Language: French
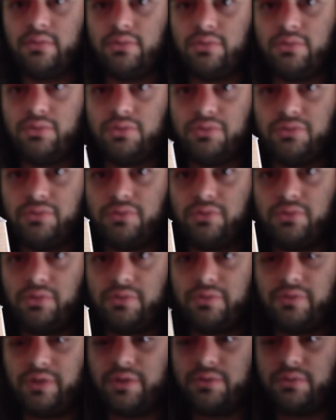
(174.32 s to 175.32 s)
de vœux,
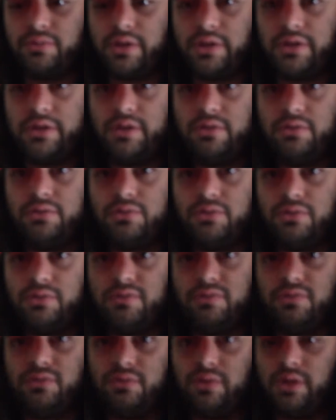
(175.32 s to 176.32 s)
en fait. On écrit notre
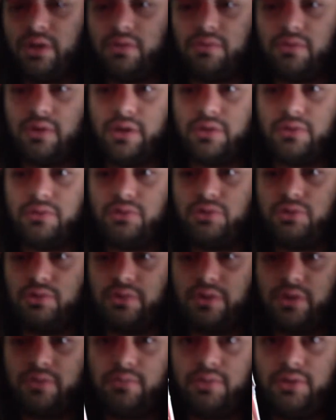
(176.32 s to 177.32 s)
vœu et on l'accroche au
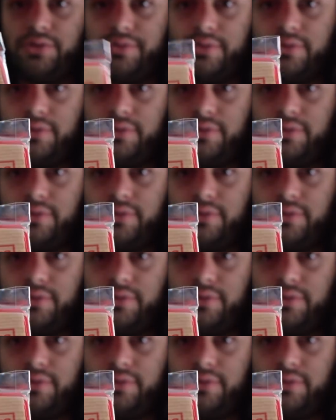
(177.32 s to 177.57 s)
temple.